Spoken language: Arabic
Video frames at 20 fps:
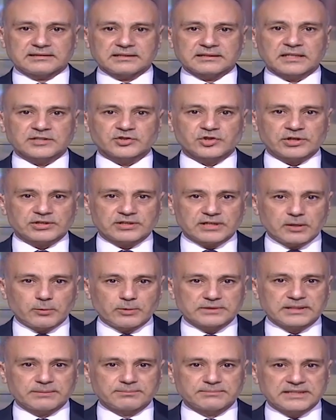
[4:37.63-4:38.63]
تتجرأ
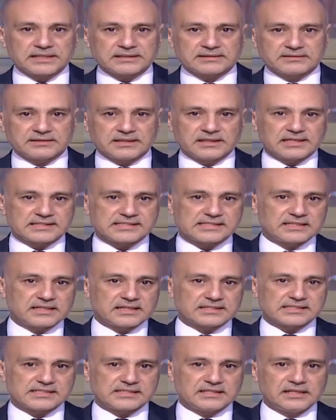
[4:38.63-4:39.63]
وتمتد إلى
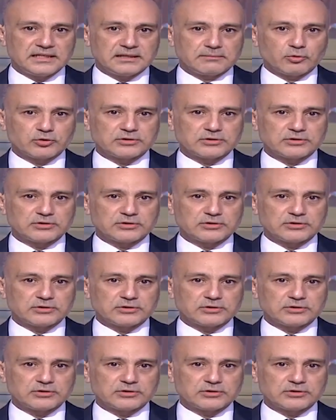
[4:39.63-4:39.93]
سياسيين